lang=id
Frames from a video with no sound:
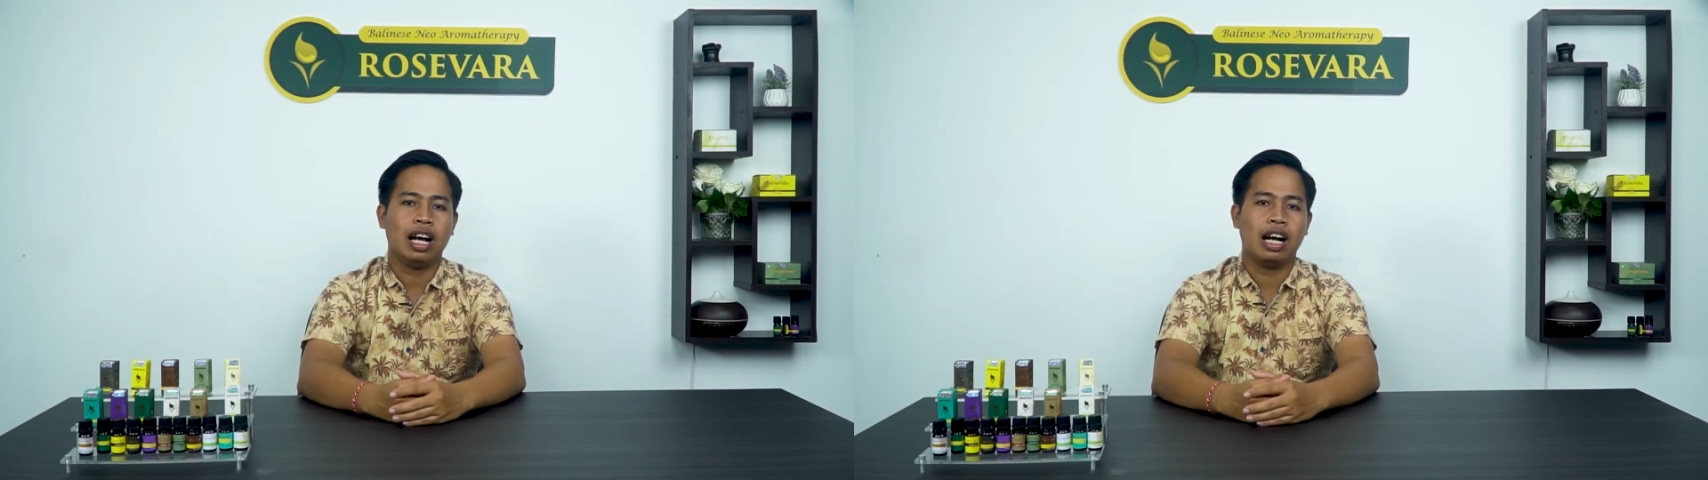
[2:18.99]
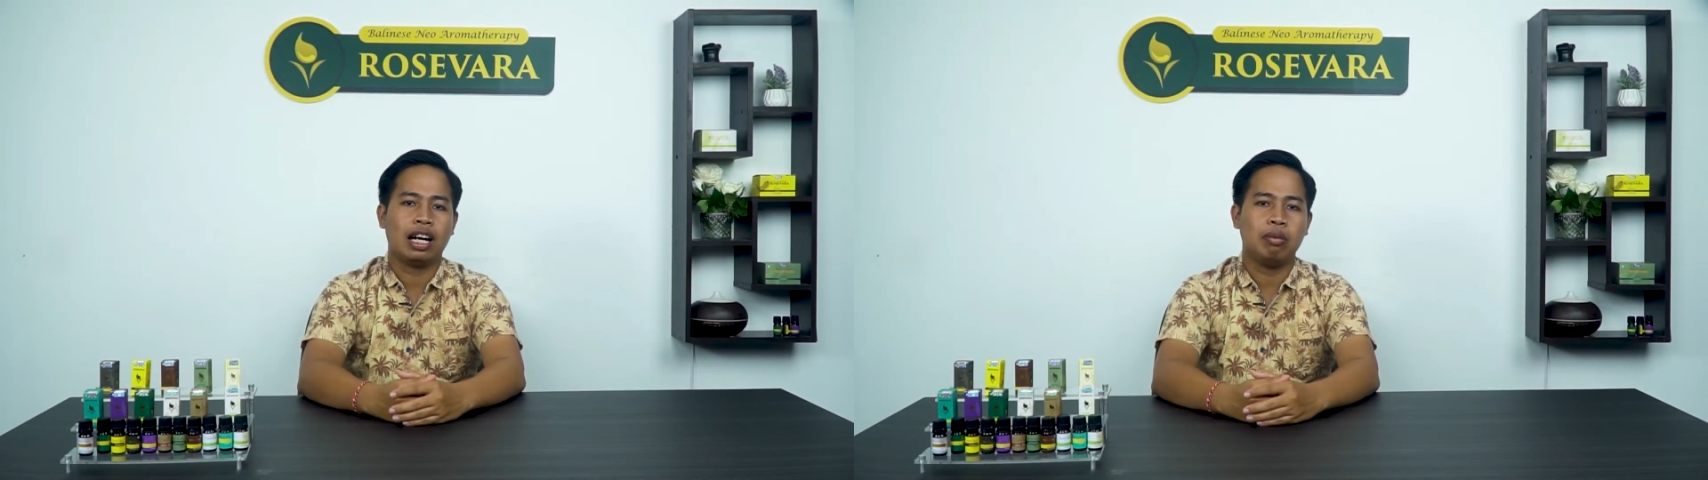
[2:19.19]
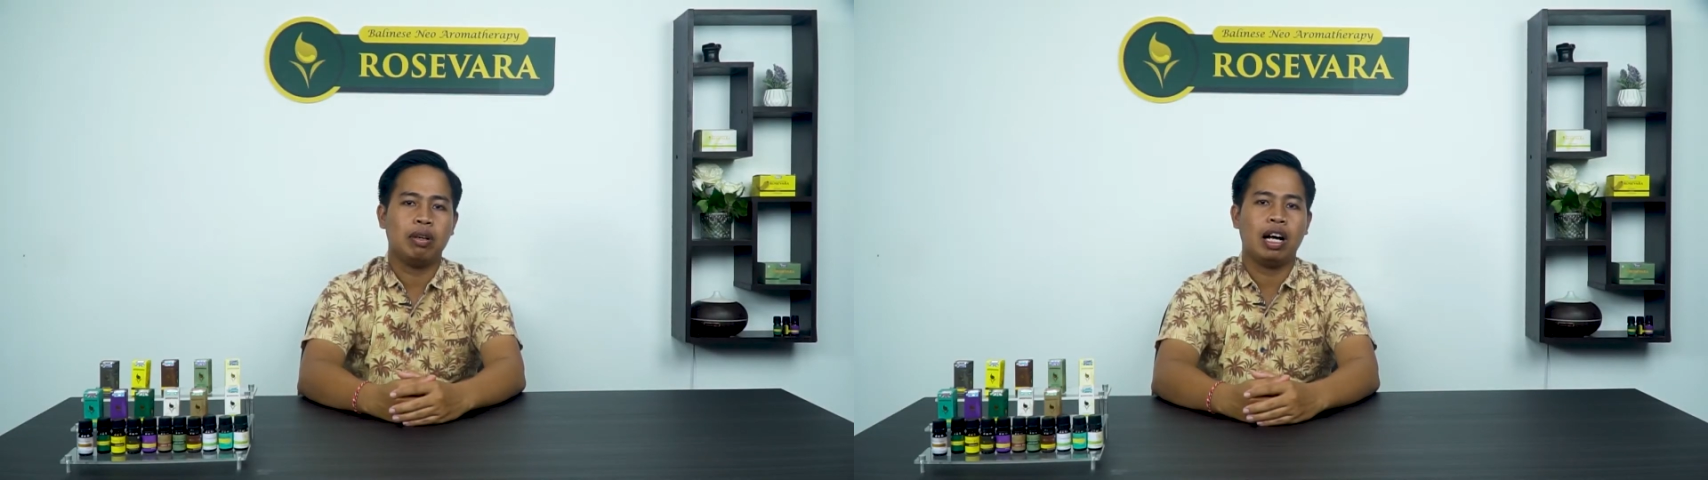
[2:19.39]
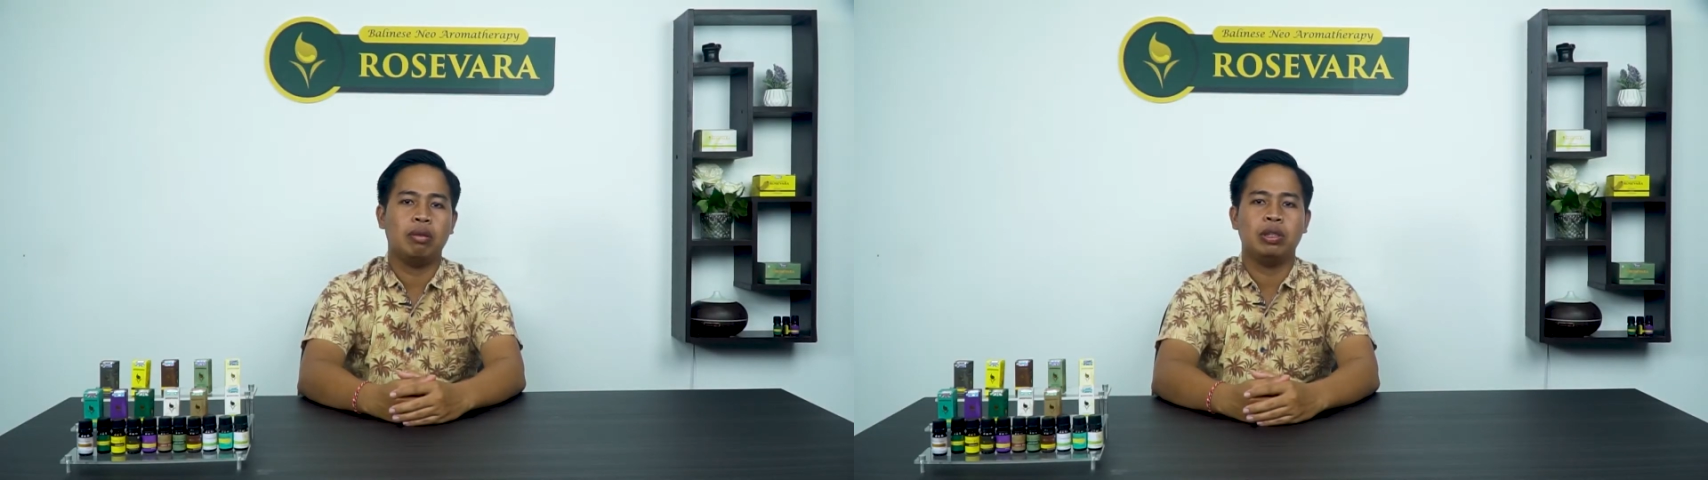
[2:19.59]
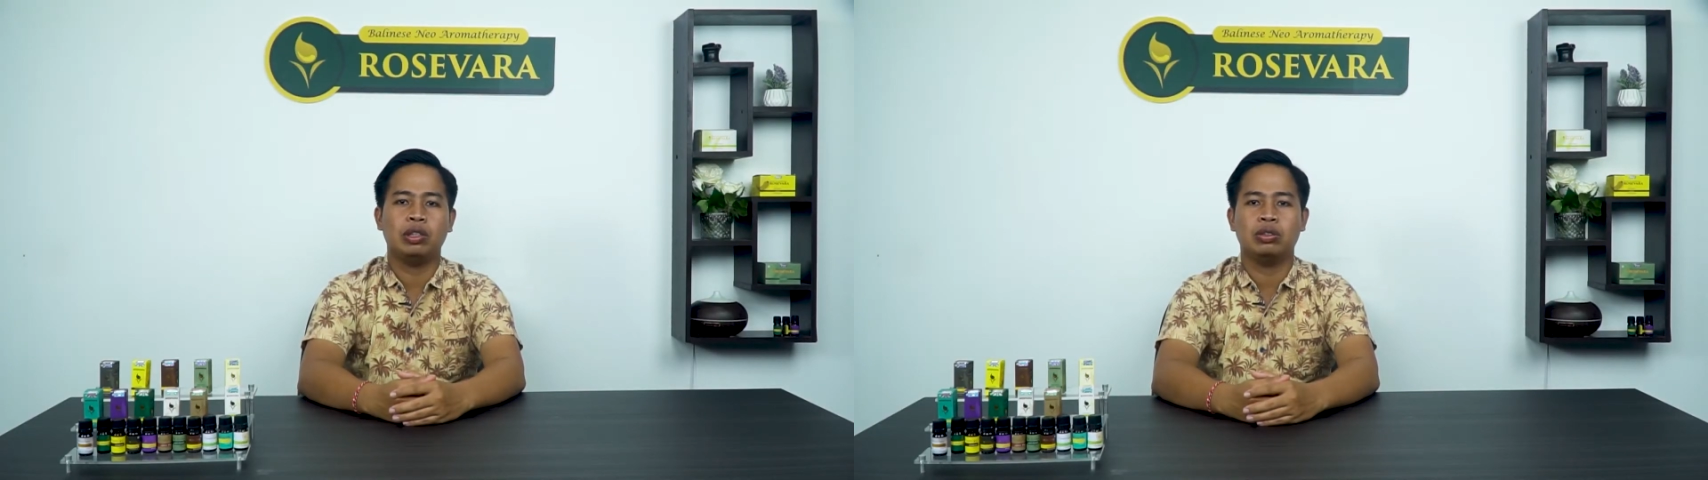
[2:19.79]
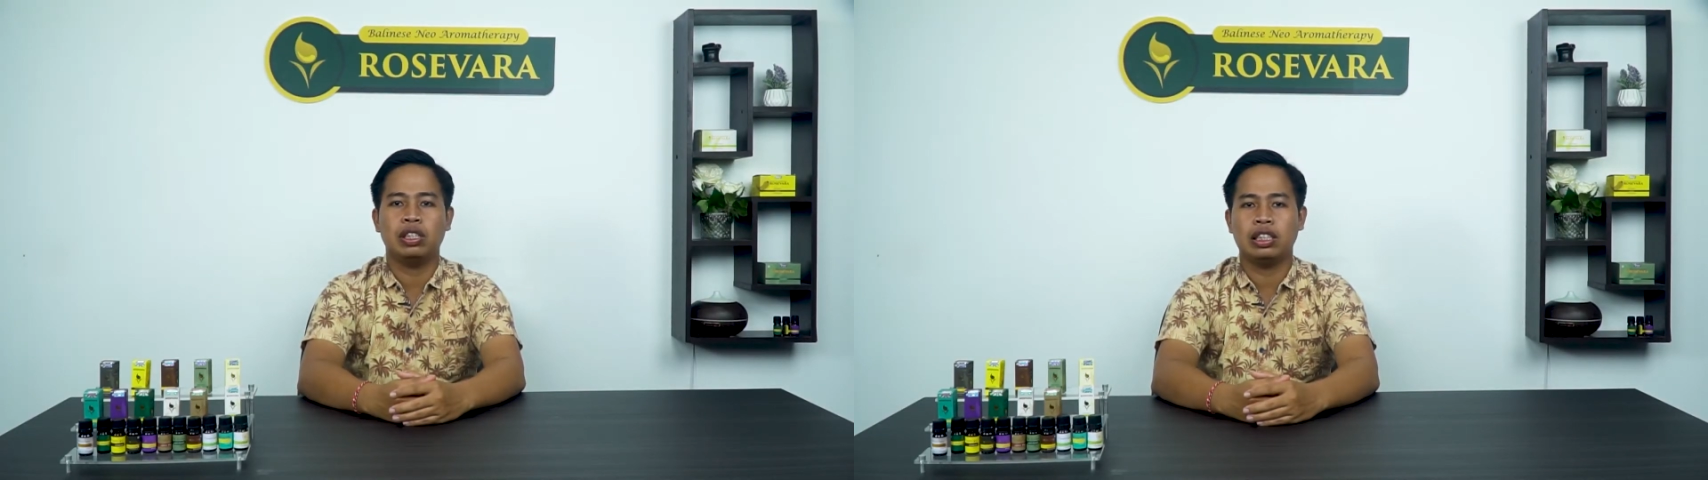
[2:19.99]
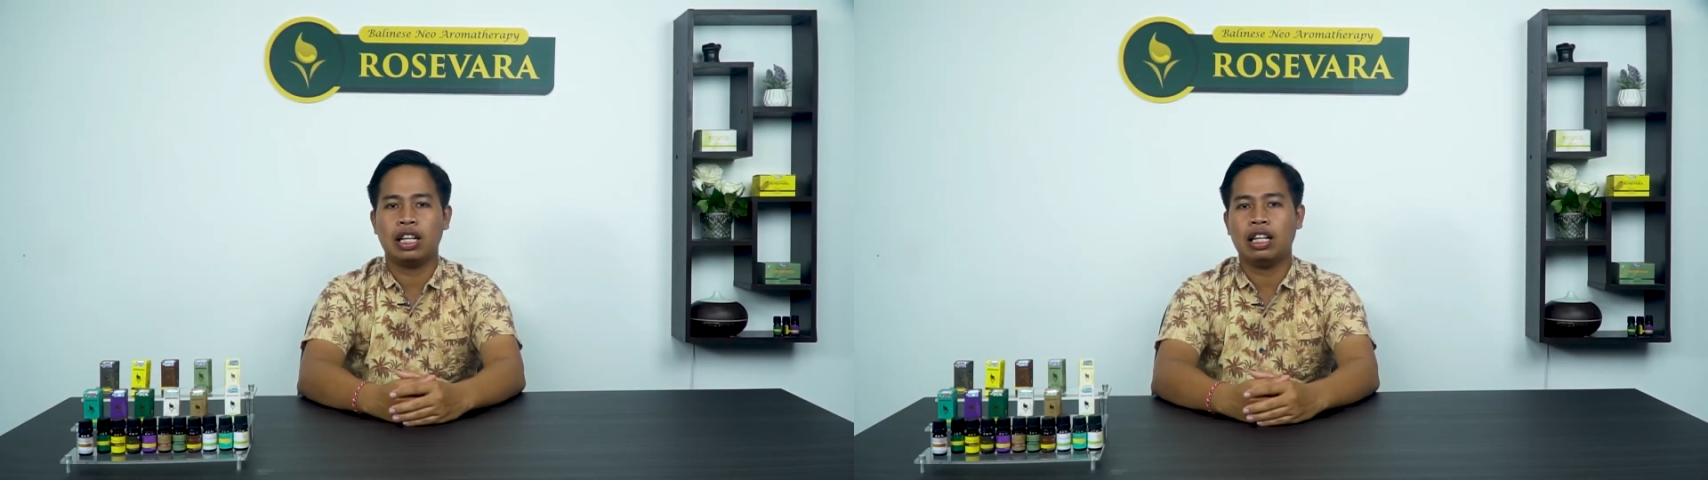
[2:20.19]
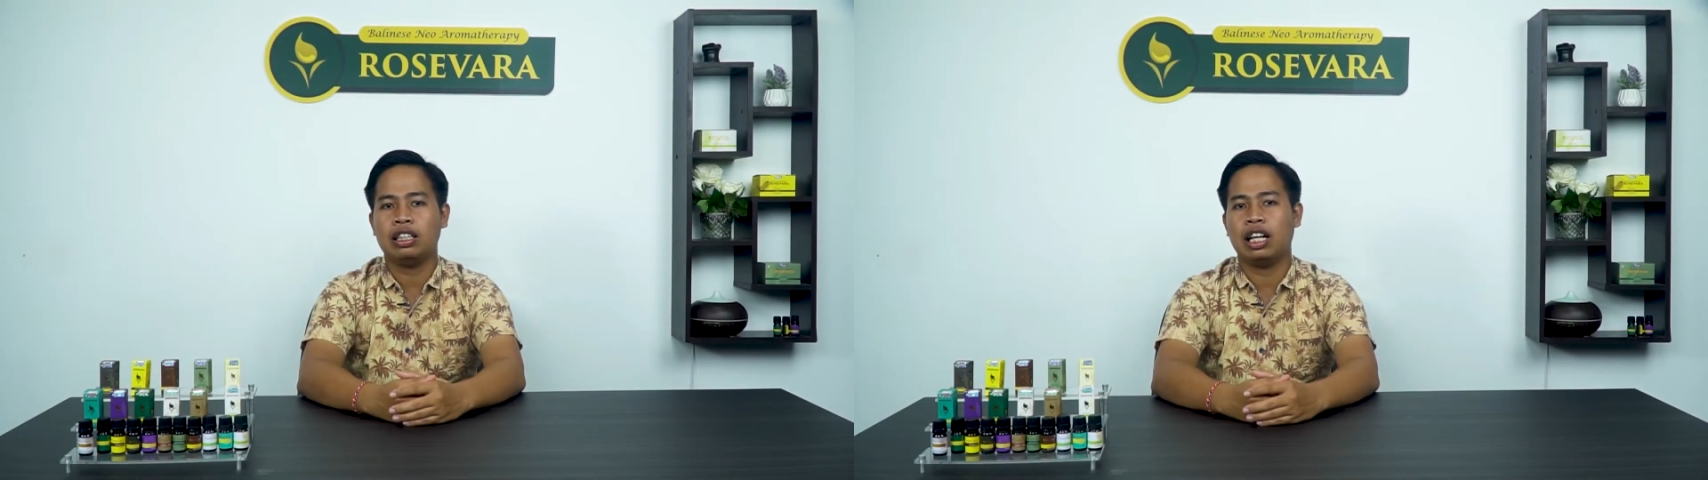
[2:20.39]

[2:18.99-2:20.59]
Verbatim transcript: akan mengalami kesulitan